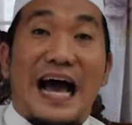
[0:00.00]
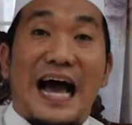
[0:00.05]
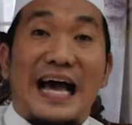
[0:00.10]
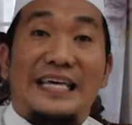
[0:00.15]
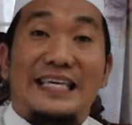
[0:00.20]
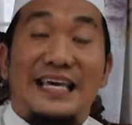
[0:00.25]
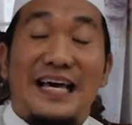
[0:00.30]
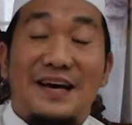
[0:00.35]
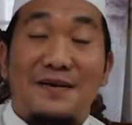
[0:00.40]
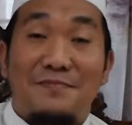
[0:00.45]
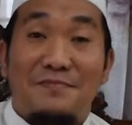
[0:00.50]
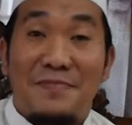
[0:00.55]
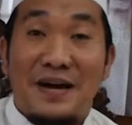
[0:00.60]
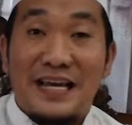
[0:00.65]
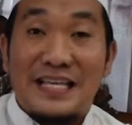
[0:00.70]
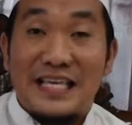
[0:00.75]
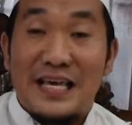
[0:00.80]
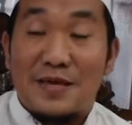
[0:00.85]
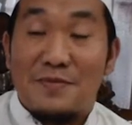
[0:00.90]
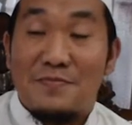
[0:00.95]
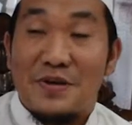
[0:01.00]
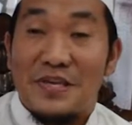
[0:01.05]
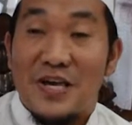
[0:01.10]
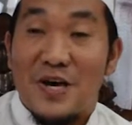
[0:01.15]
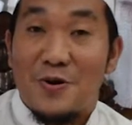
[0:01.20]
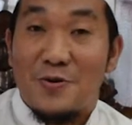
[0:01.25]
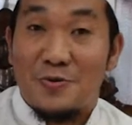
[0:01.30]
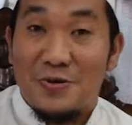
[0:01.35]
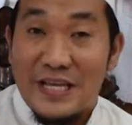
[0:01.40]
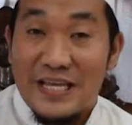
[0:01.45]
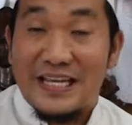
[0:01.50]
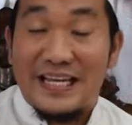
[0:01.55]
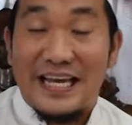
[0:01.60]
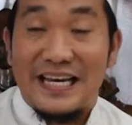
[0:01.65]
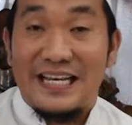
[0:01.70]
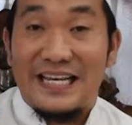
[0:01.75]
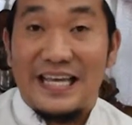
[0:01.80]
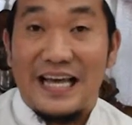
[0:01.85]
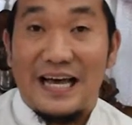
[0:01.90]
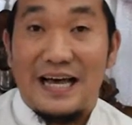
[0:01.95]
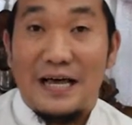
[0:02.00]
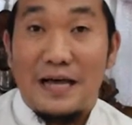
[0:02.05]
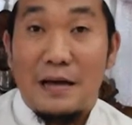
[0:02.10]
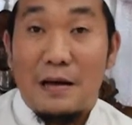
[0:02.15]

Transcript: ayah emaknya yang meyahudikan dia